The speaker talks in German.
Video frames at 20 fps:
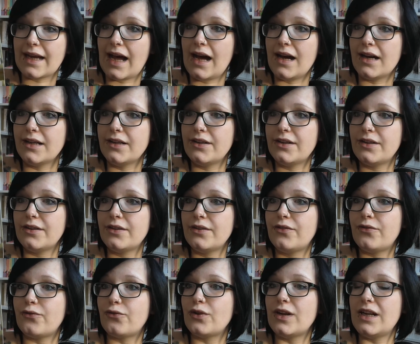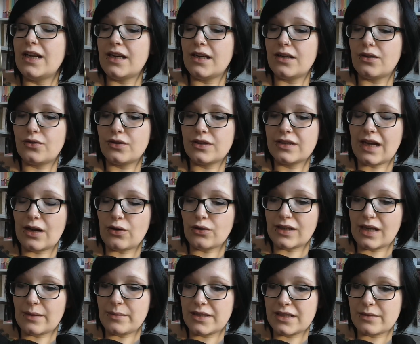Rache-Thriller und auch
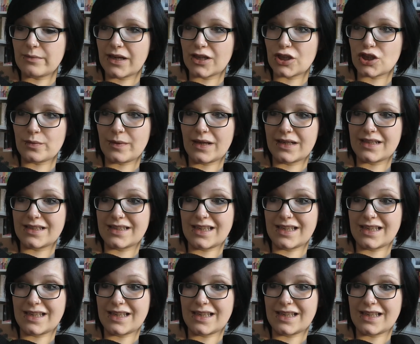da bin ich mal gespannt.